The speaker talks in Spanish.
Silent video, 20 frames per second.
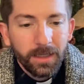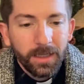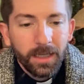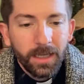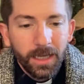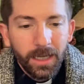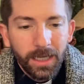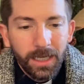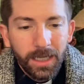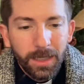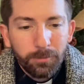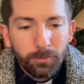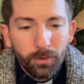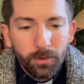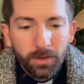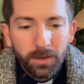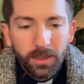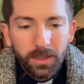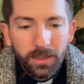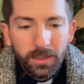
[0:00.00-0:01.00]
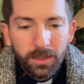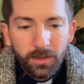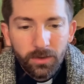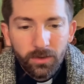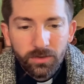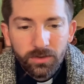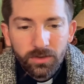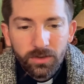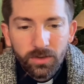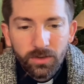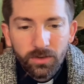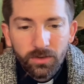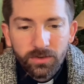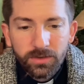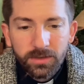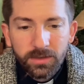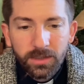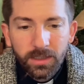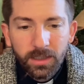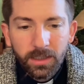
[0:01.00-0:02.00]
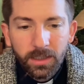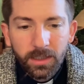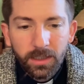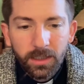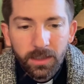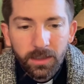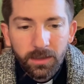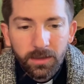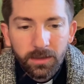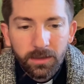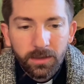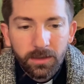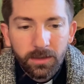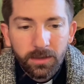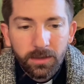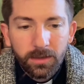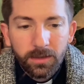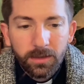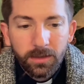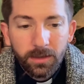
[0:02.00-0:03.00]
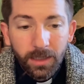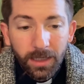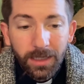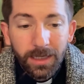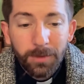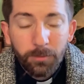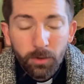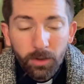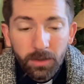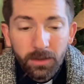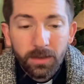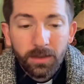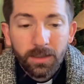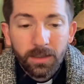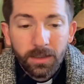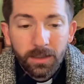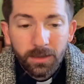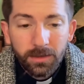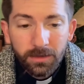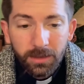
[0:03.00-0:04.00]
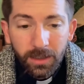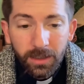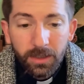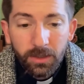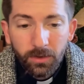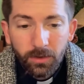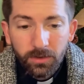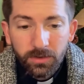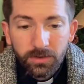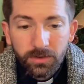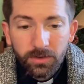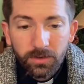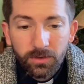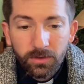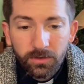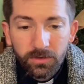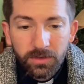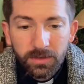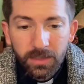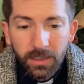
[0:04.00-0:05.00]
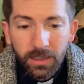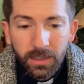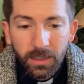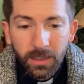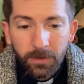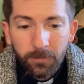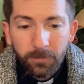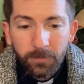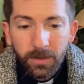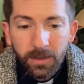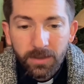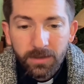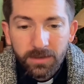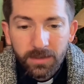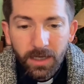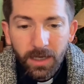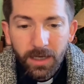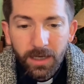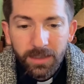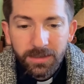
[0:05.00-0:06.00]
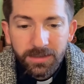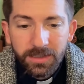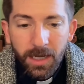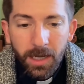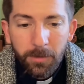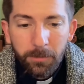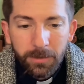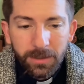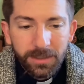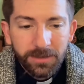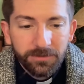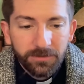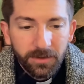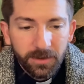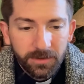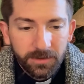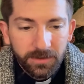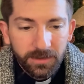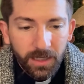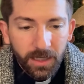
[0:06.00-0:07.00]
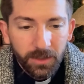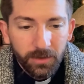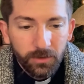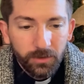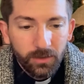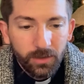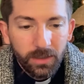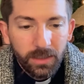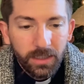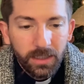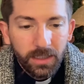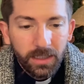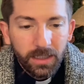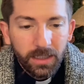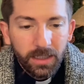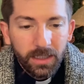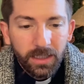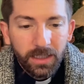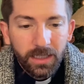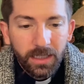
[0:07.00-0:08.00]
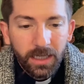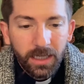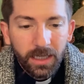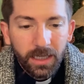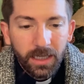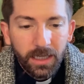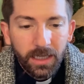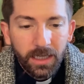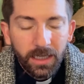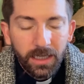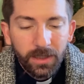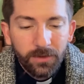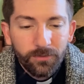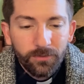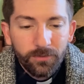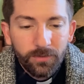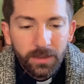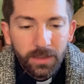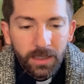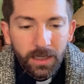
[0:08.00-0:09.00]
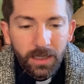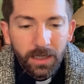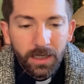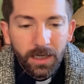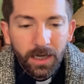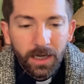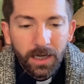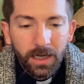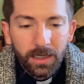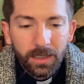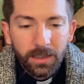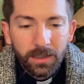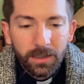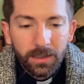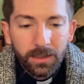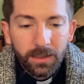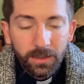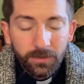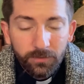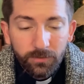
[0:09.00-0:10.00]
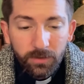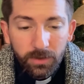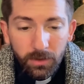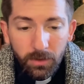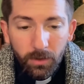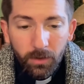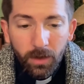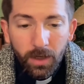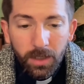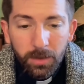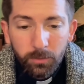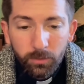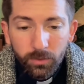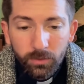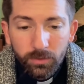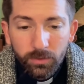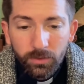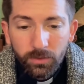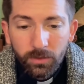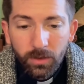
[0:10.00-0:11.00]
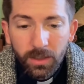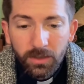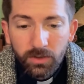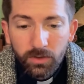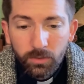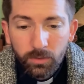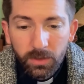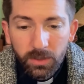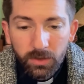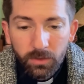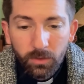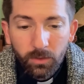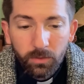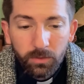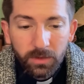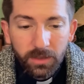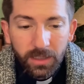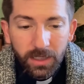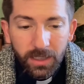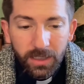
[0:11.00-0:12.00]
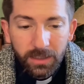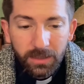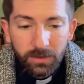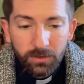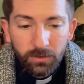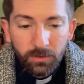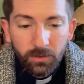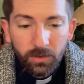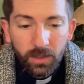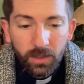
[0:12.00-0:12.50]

El amor de Dios nos tiene, el amor de Dios nos tiene, se ha manifestado en que envía al envió al mundo a su Hijo unigénito,